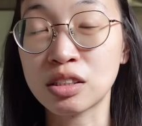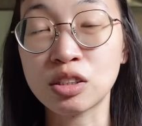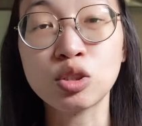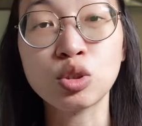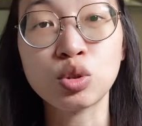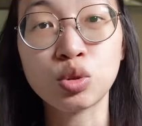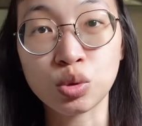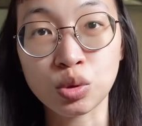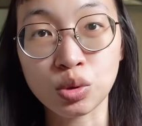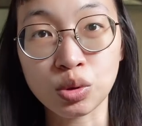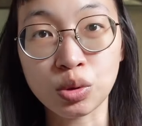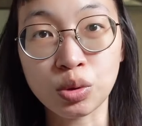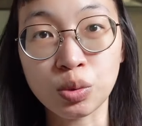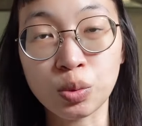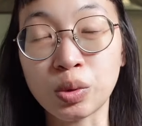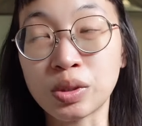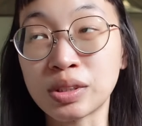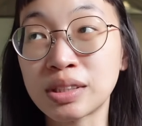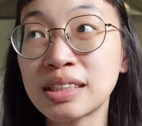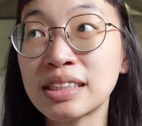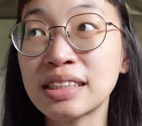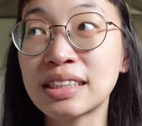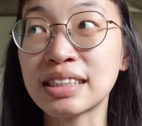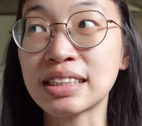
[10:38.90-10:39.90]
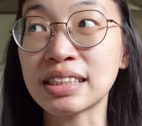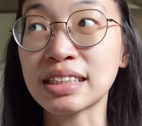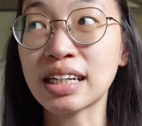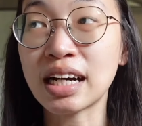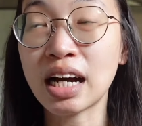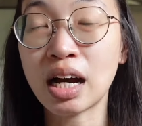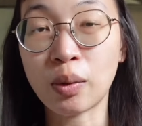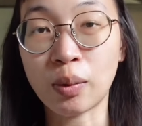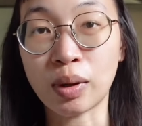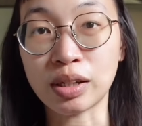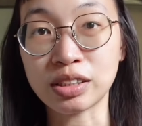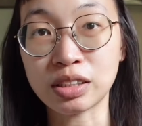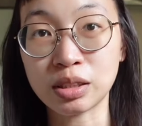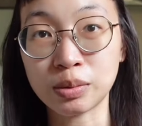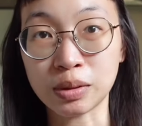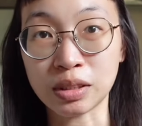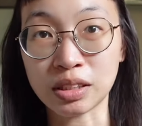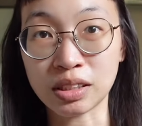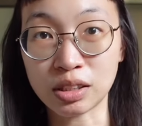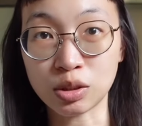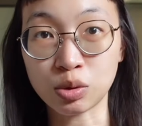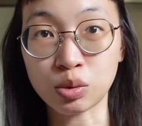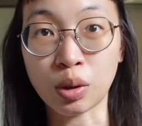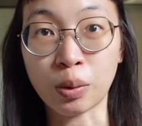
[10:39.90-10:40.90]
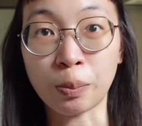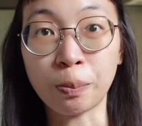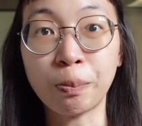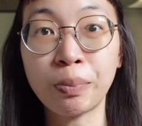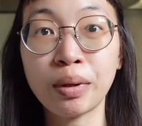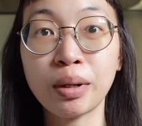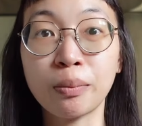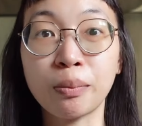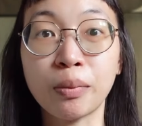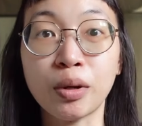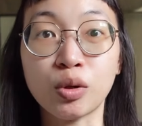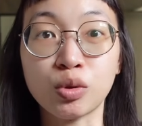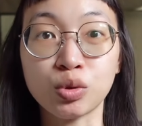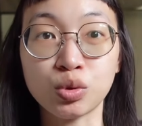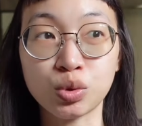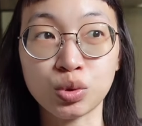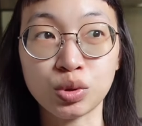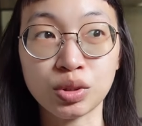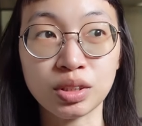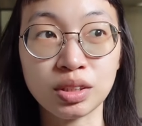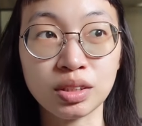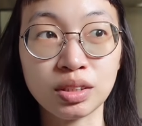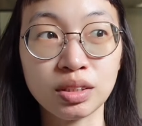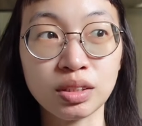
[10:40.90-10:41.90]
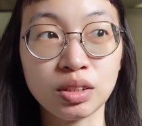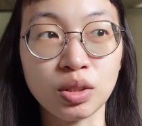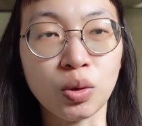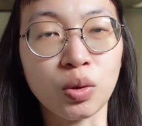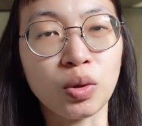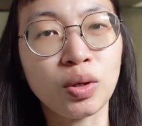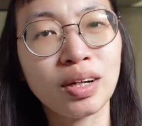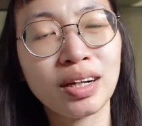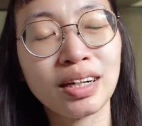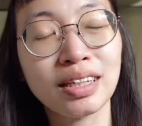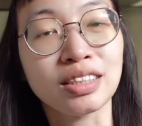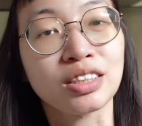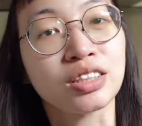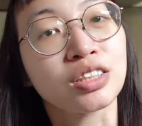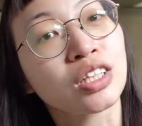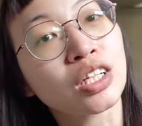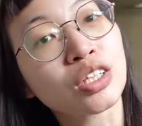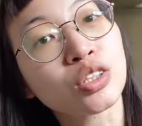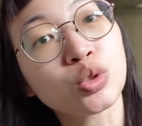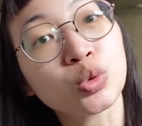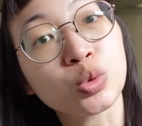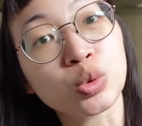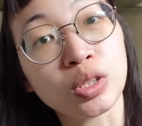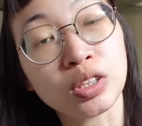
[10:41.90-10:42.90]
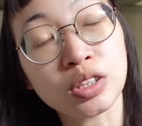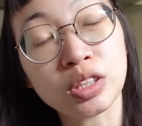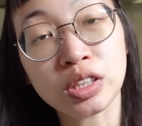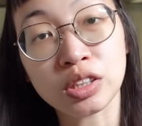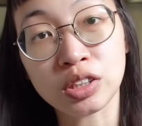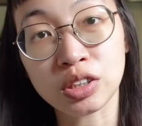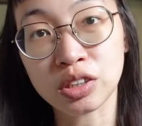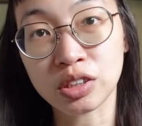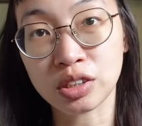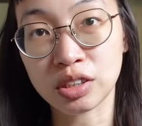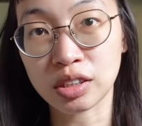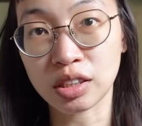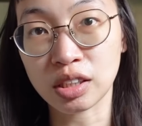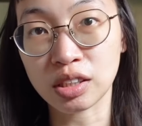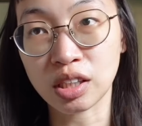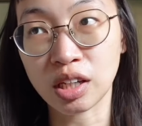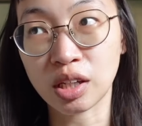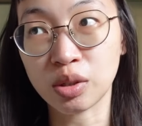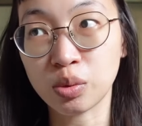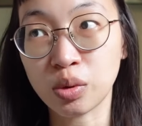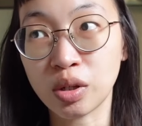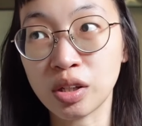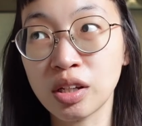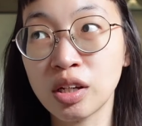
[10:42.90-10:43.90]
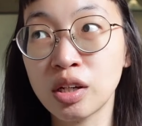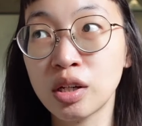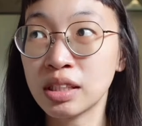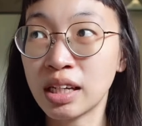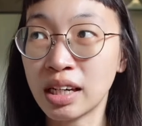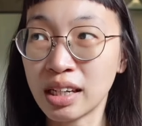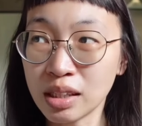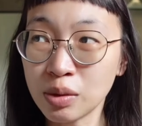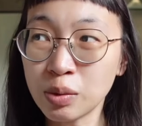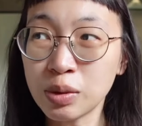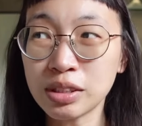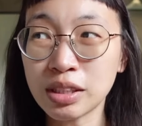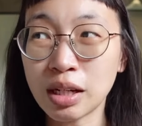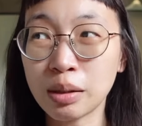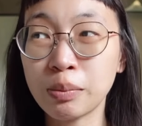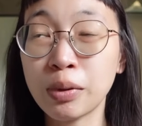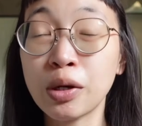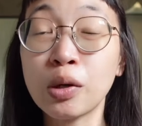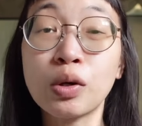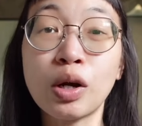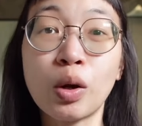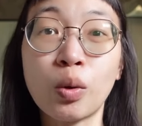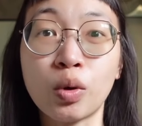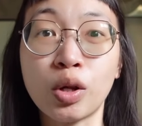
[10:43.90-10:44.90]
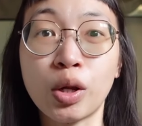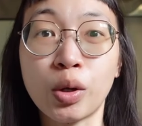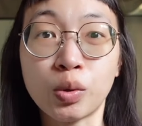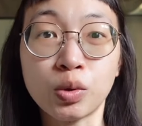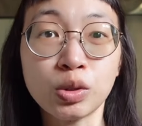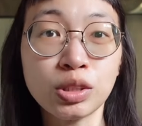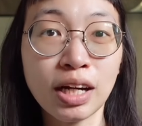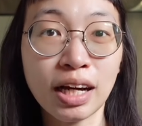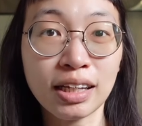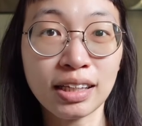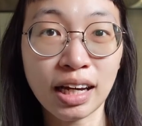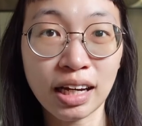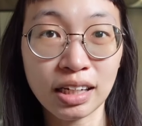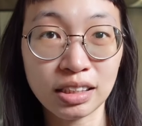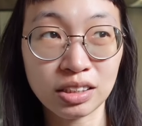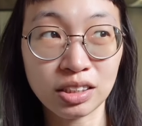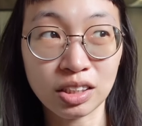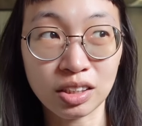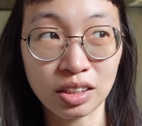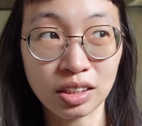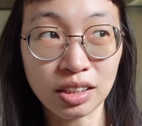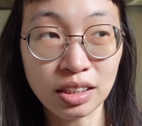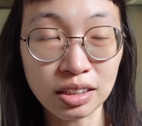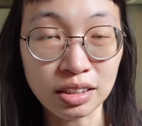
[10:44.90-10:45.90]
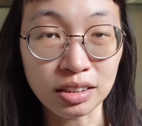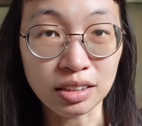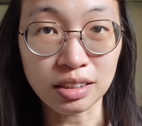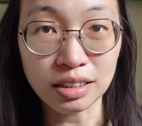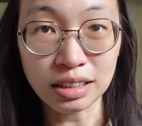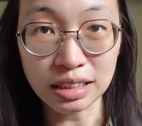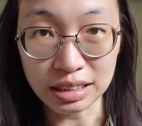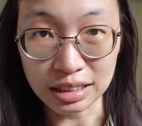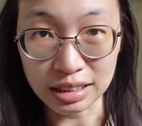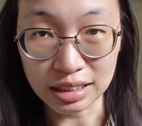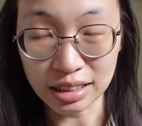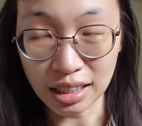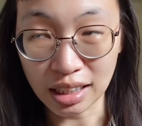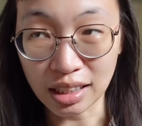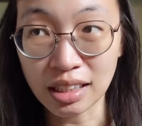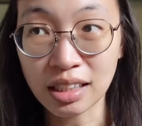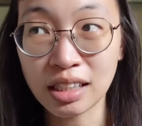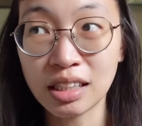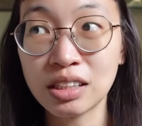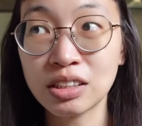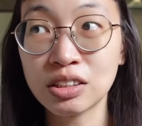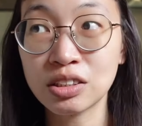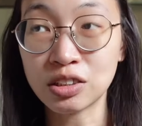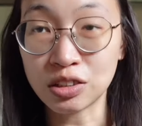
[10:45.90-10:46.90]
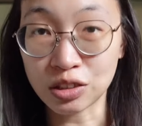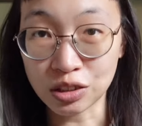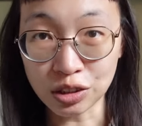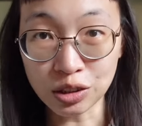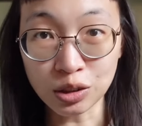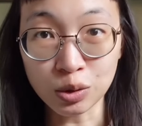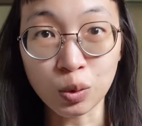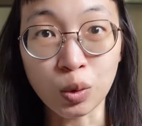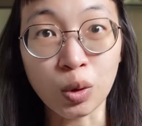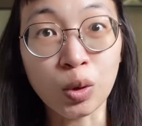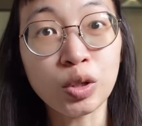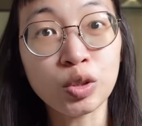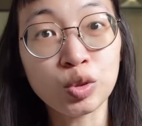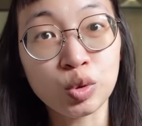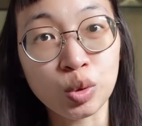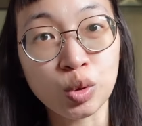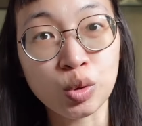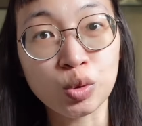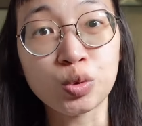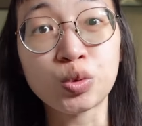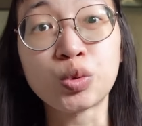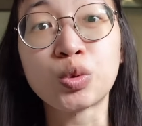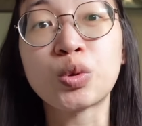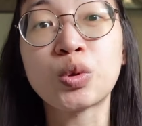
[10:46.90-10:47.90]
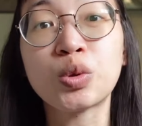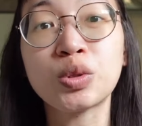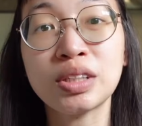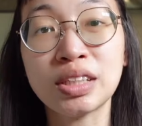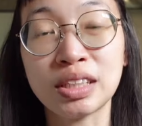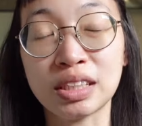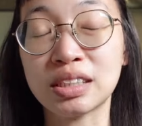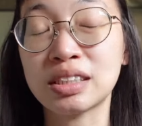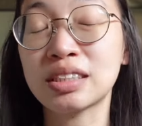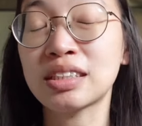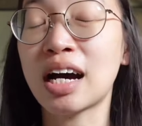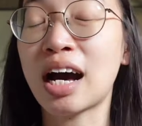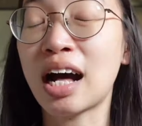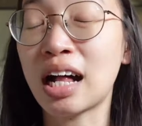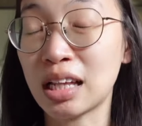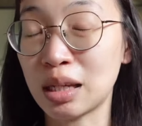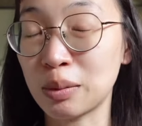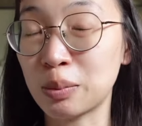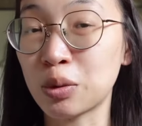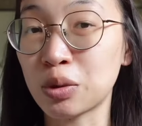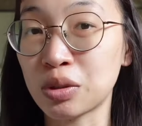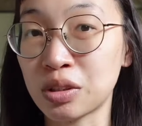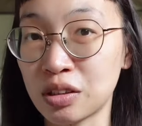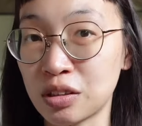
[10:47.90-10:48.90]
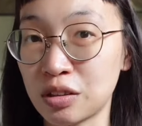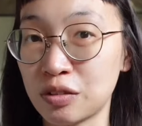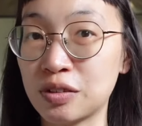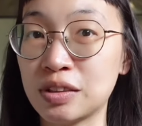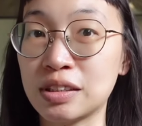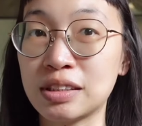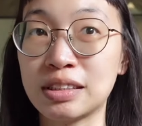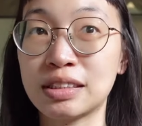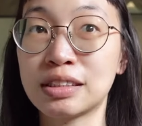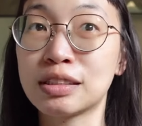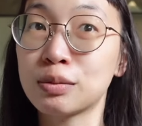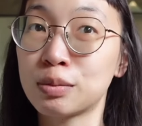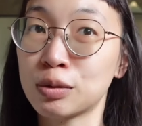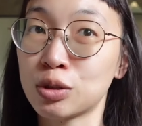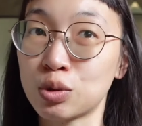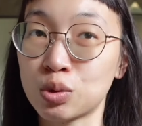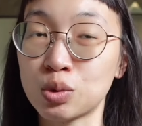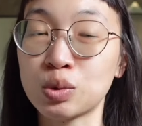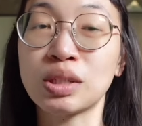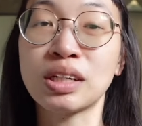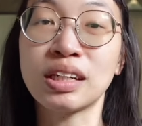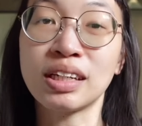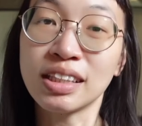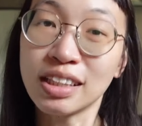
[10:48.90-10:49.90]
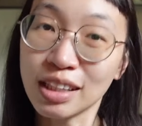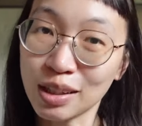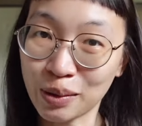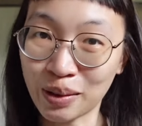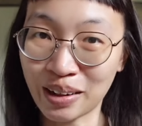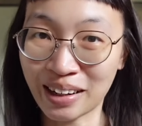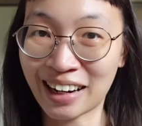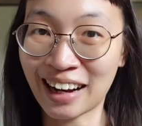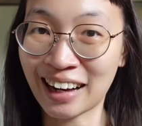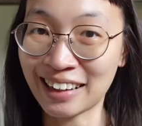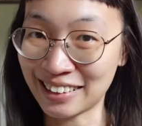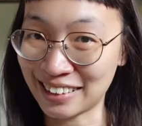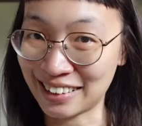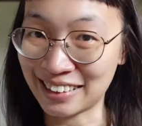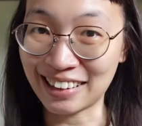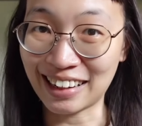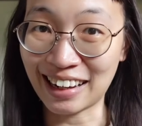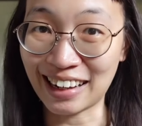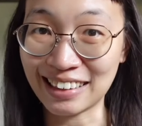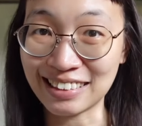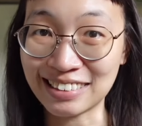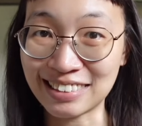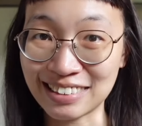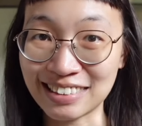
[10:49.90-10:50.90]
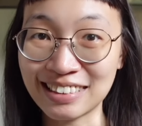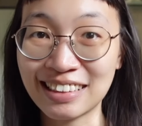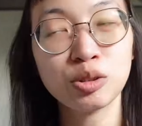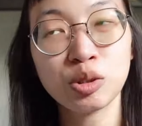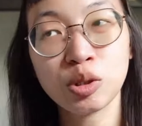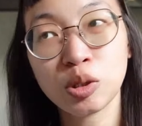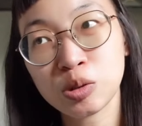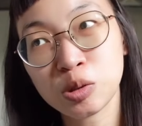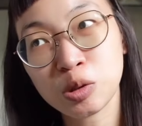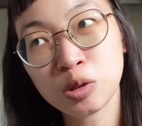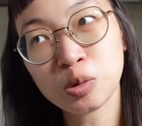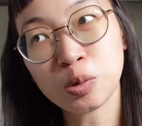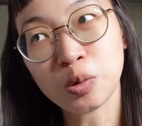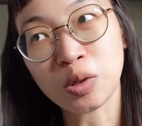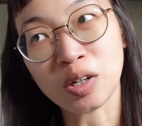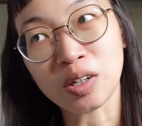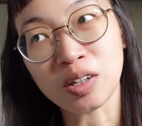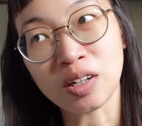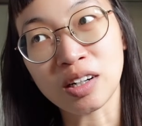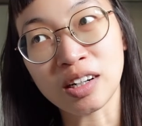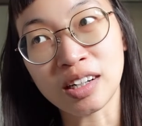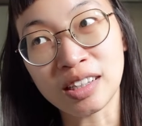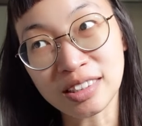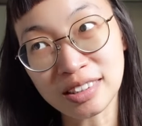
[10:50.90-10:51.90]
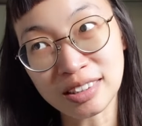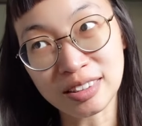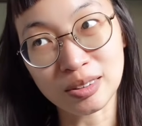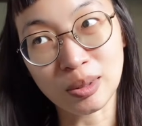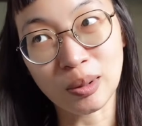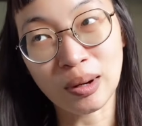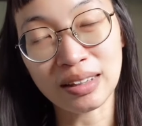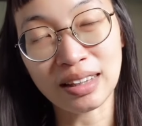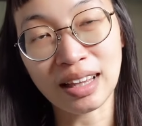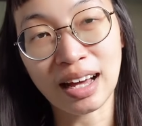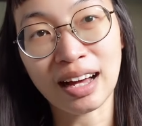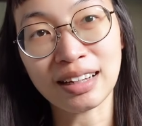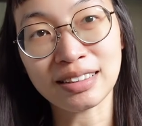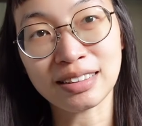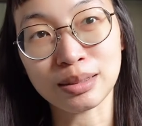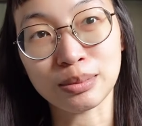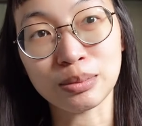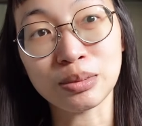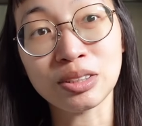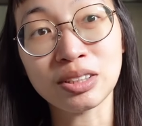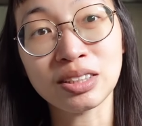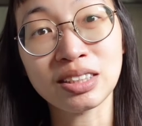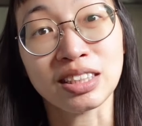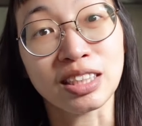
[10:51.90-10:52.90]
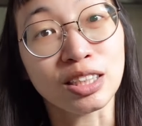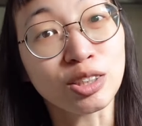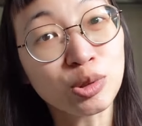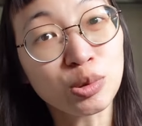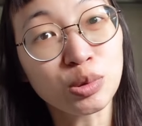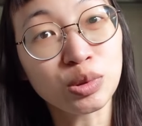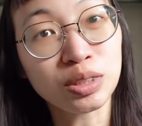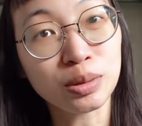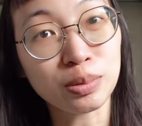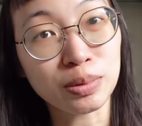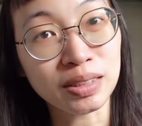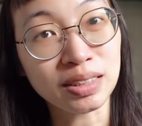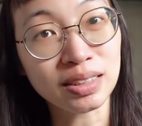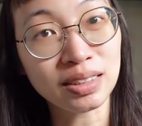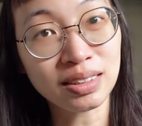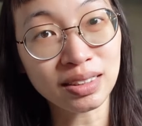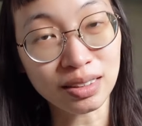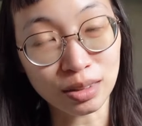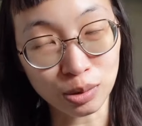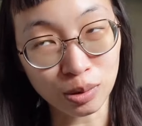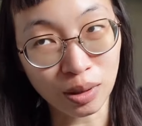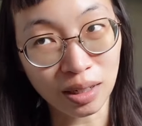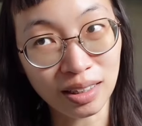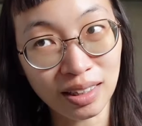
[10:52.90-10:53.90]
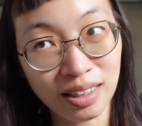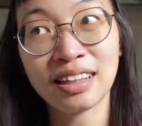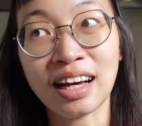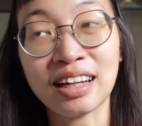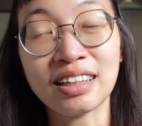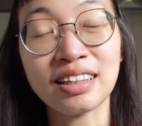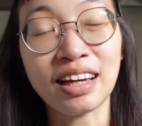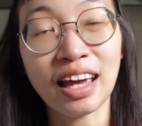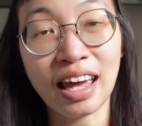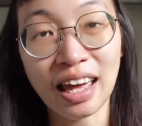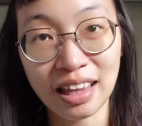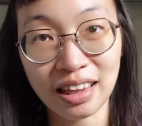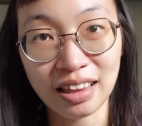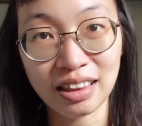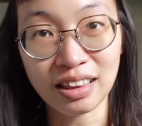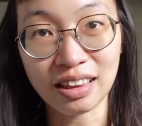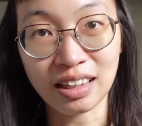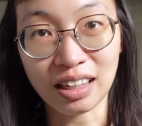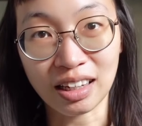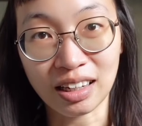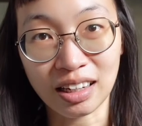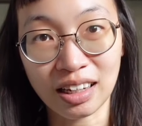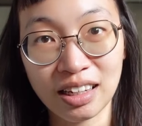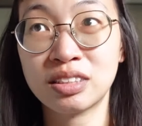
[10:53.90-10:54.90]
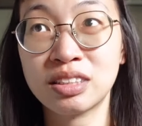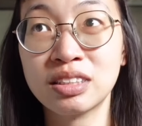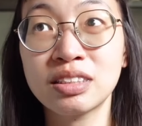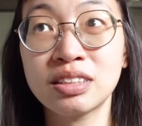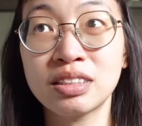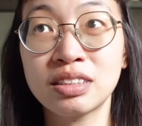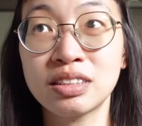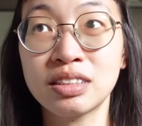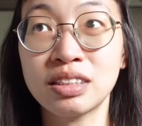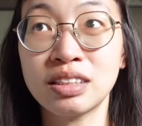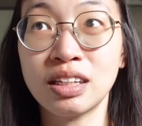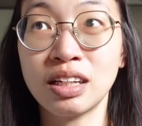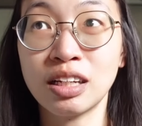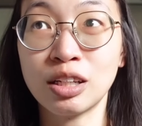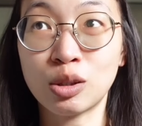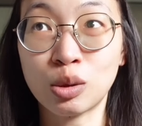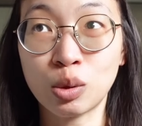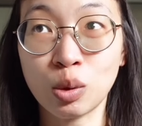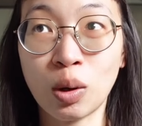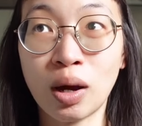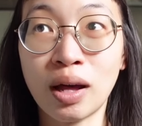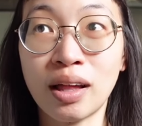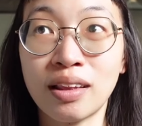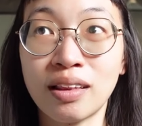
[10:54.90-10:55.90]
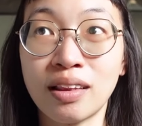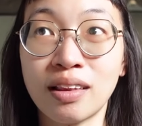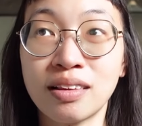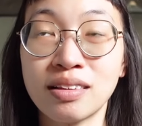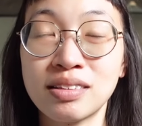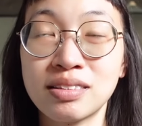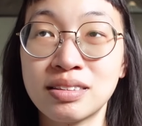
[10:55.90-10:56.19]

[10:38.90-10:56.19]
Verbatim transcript: 是说我自己看完这本自传，并没有觉得有更深入的认识这个演员，也因为这样没有让我留下太深刻的印象。只是我会说，如果你是哈利波特的粉丝，这本书你一定会看得很开心。最后就是我很喜欢他怎么结束这本自传，他的 ending 是一段。